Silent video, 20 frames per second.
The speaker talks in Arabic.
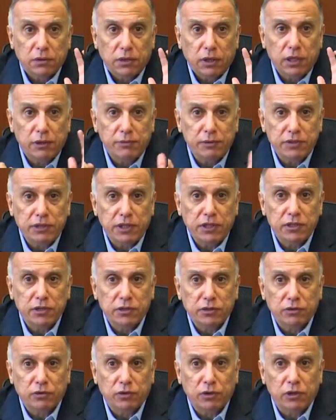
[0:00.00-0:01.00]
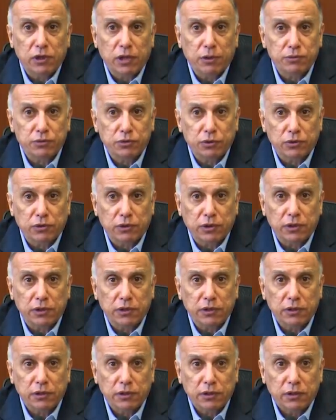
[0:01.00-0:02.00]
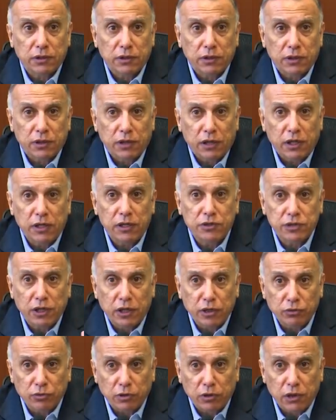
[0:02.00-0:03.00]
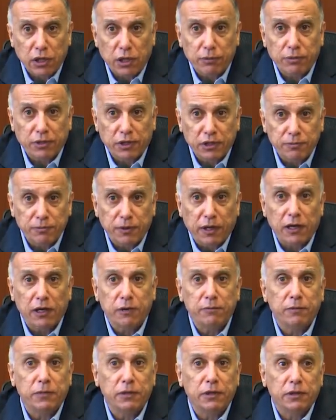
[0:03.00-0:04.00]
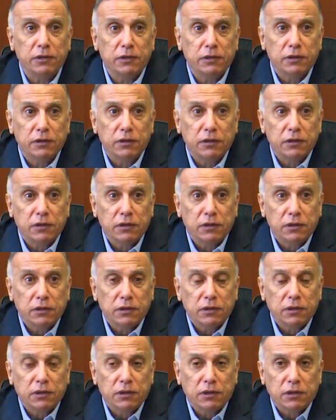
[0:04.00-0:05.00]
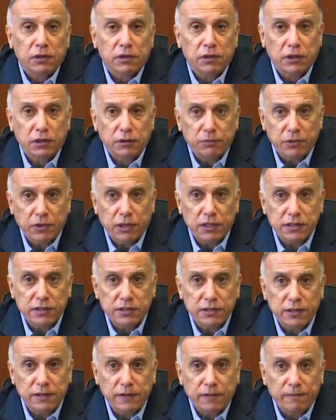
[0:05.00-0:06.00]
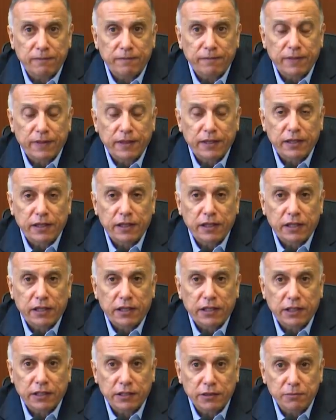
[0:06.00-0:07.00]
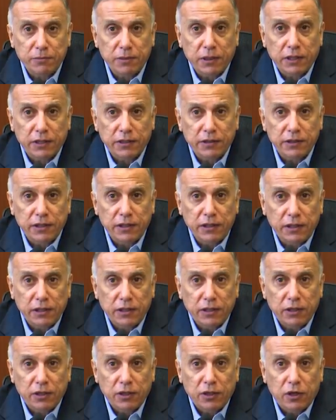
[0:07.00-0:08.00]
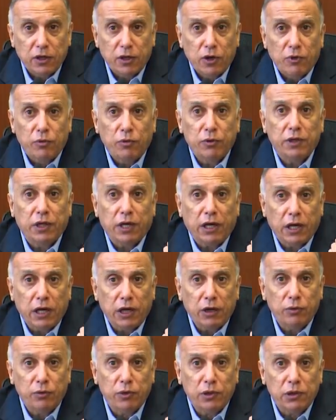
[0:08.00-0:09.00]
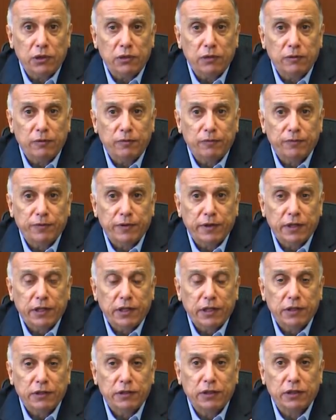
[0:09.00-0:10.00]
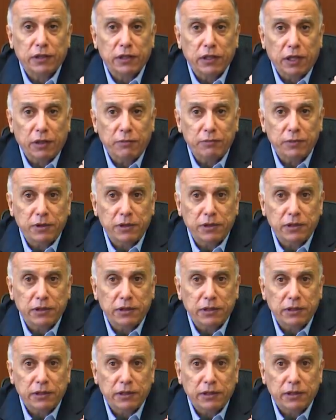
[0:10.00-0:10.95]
احنا ما جايين طلاب سلطة احنا جايين طلاب خدمة عامة نخدم ناسنا نخدم بلدنا ونحاول نطلع من